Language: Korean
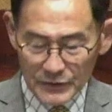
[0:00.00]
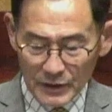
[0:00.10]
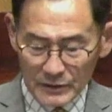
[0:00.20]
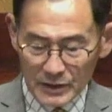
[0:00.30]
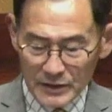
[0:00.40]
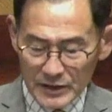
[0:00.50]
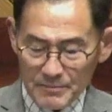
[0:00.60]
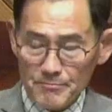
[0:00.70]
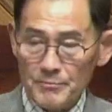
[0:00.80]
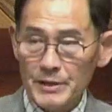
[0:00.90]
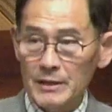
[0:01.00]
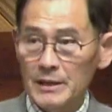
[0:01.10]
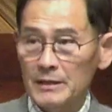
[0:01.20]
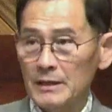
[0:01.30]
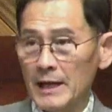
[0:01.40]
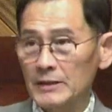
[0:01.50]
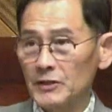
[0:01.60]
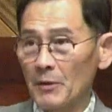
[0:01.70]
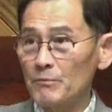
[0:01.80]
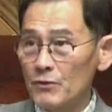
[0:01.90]
어떤 신비의
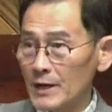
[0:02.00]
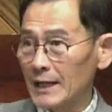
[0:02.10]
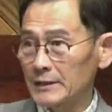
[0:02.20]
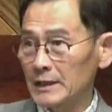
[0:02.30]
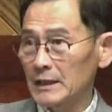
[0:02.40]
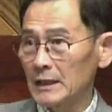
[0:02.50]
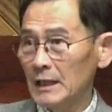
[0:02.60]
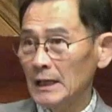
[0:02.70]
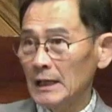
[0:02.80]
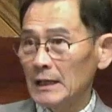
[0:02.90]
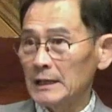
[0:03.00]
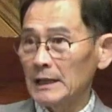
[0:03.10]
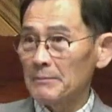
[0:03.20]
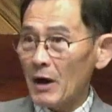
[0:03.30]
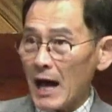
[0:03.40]
전문가들이 이렇게 막